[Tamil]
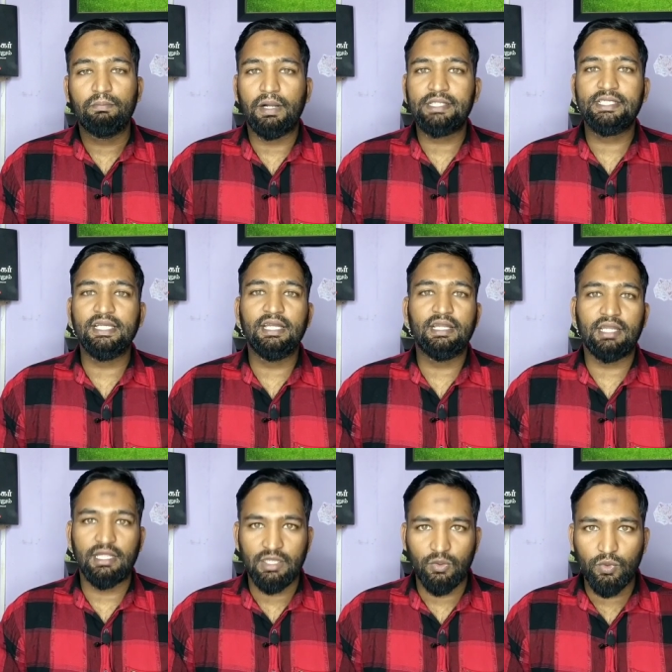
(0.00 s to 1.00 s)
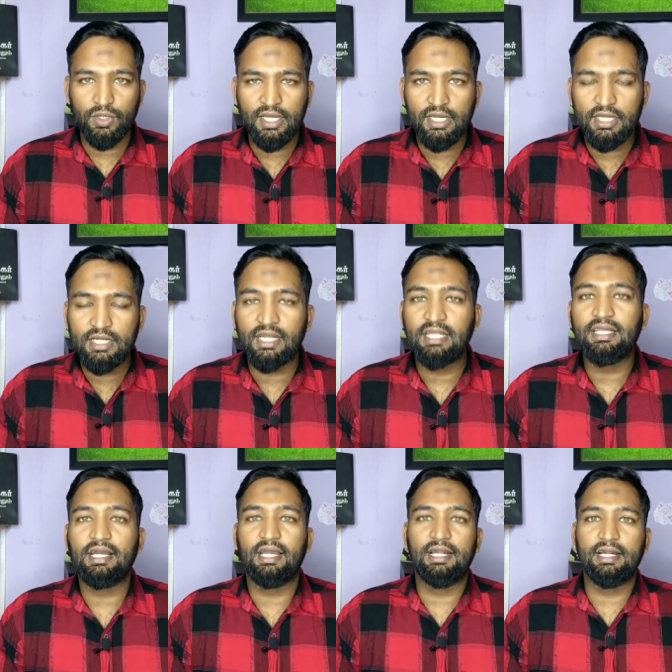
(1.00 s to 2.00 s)
பச்சை என்ற அந்த ஒரு
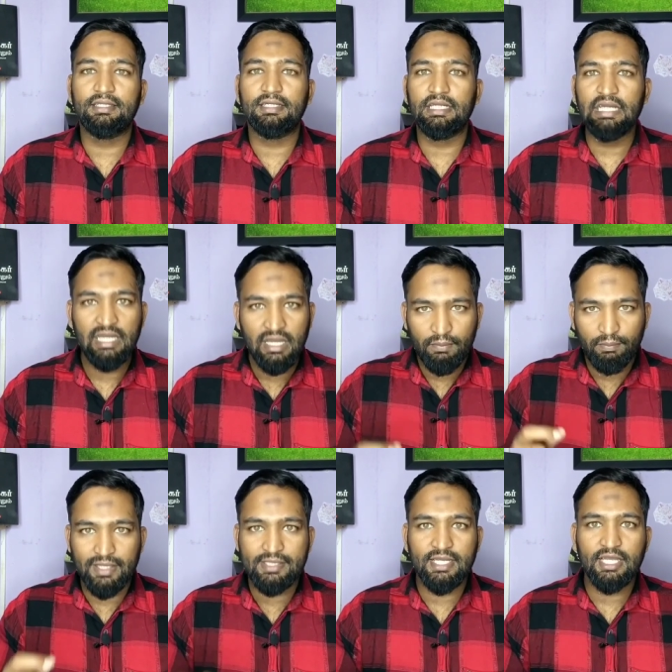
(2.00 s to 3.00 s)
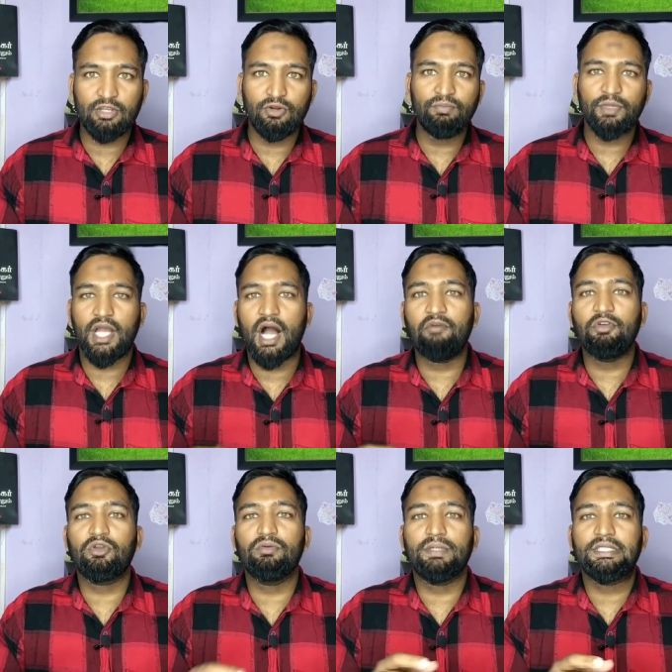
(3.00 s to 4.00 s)
நிறத்தை கையில் எடுத்துட்டு பச்சைக்கும்
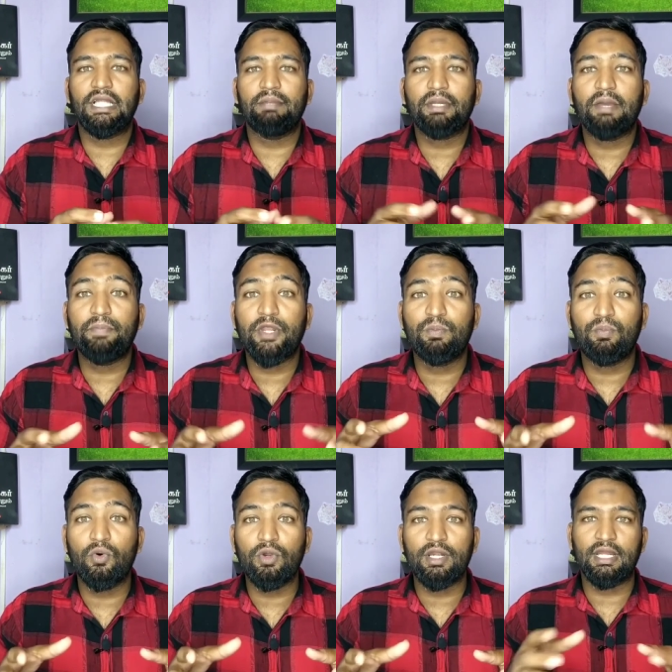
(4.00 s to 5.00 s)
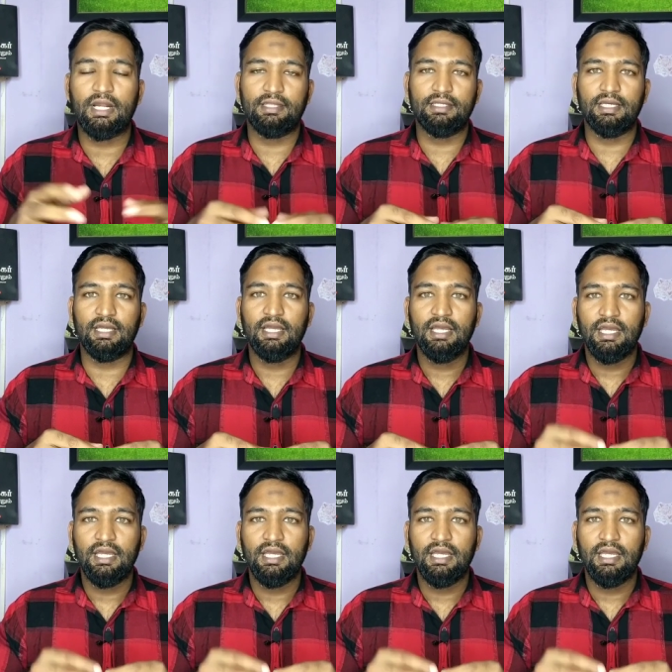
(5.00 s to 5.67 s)
காவிக்கும் மத்தியில் மிகப்பெரிய போர் நிகழது